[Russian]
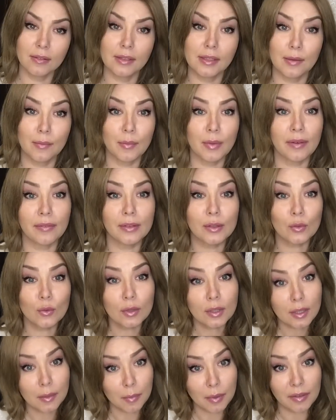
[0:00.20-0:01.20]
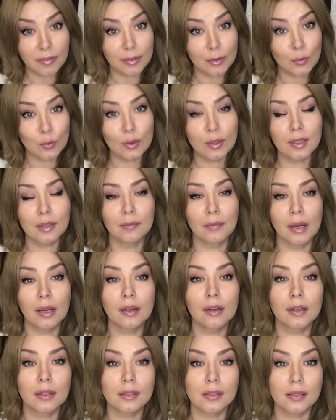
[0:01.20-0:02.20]
Всем приветульки, приветульки, мои
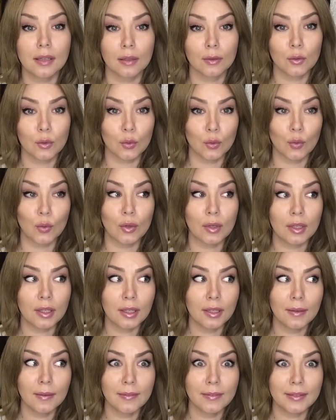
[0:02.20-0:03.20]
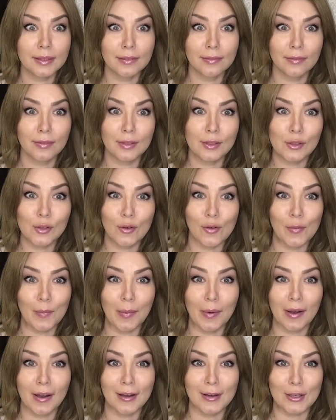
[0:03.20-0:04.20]
красотульки! В этом видео я вам
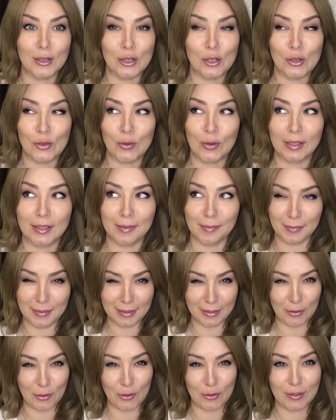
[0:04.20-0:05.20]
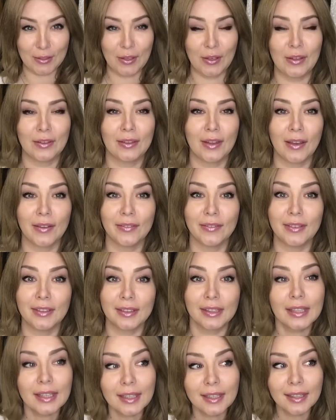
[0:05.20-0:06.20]
покажу косметические
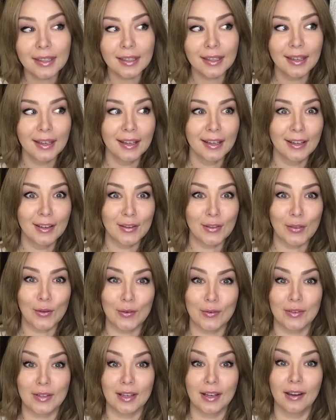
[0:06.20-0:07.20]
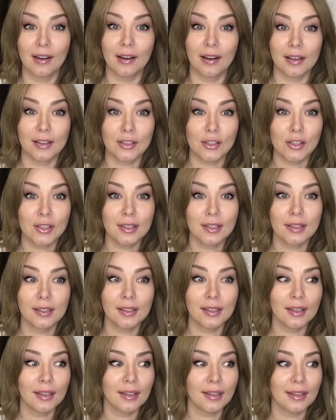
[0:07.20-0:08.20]
новинки, новые
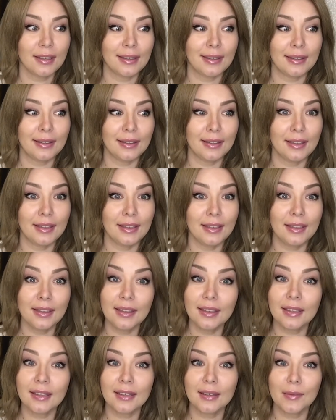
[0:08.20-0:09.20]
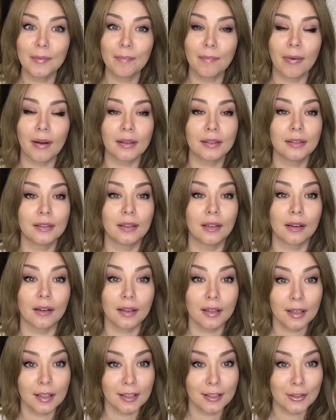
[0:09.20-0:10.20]
гаджеты и
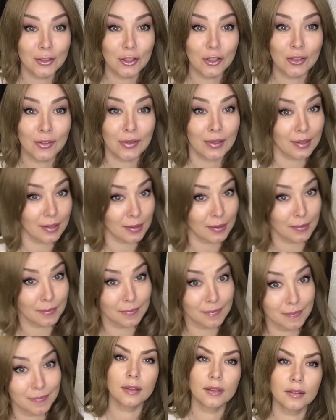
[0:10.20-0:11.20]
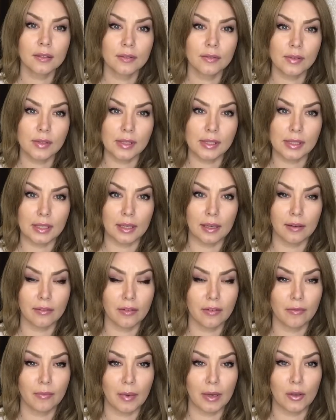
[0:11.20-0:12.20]
подарочки. Все
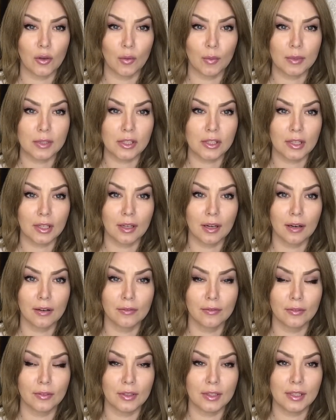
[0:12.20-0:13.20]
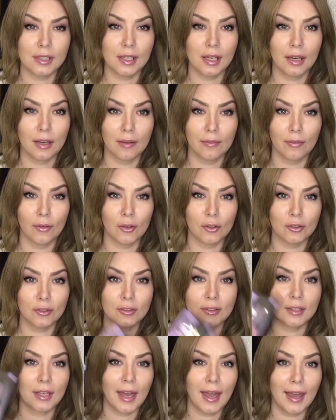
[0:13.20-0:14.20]
вы в моем инстаграм видели вот
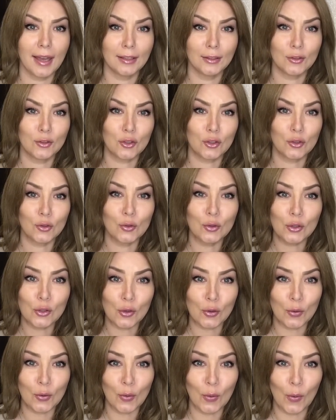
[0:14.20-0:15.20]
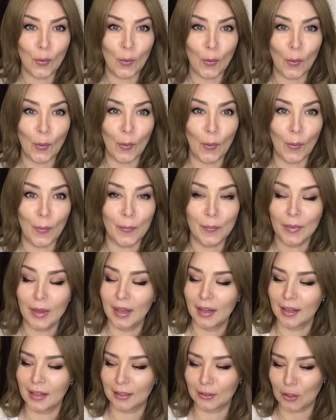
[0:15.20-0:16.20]
эту штучку,
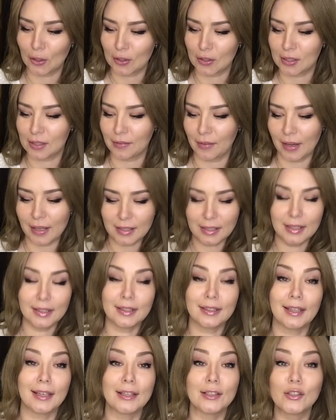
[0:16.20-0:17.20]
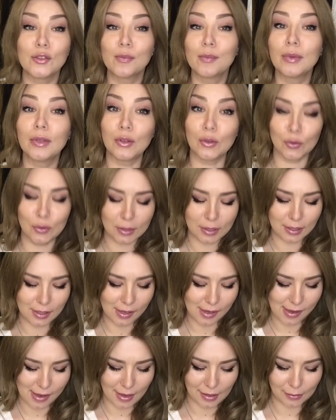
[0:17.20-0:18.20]
которая называется Touch Beauty.
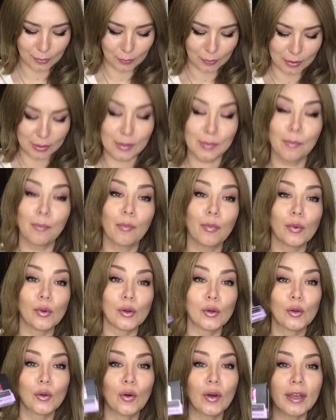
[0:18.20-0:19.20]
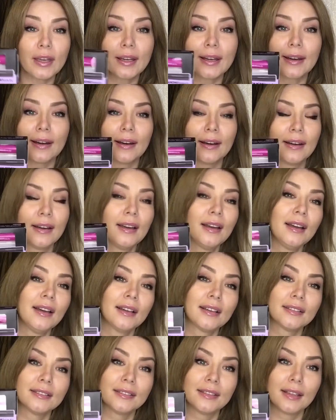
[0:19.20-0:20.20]
И это у нас плойка
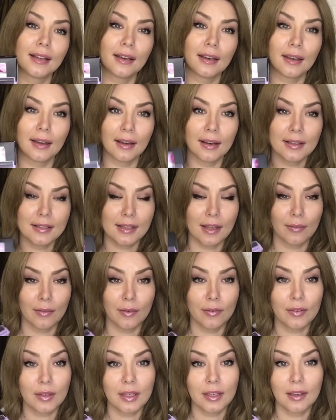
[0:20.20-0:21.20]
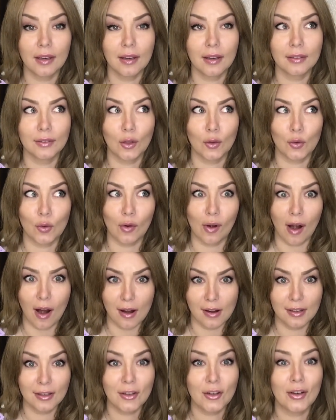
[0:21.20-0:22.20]
для завивки
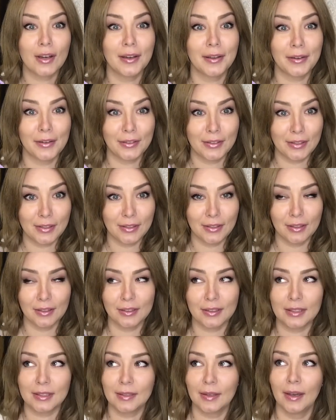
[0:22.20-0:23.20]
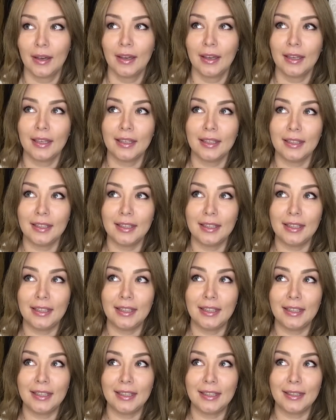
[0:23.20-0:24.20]
натуральных ресниц.
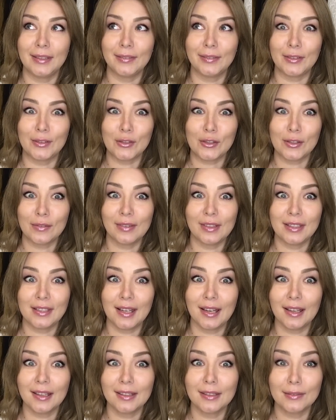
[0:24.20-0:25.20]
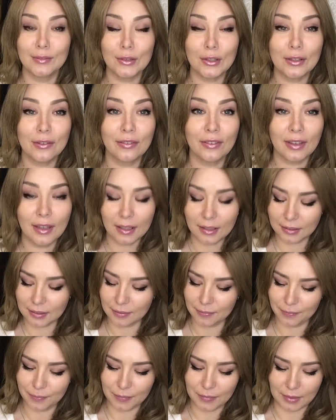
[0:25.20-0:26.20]
И вы уже видели от него
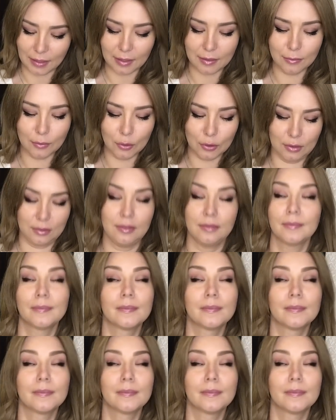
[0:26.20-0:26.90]
эффект. Так вот,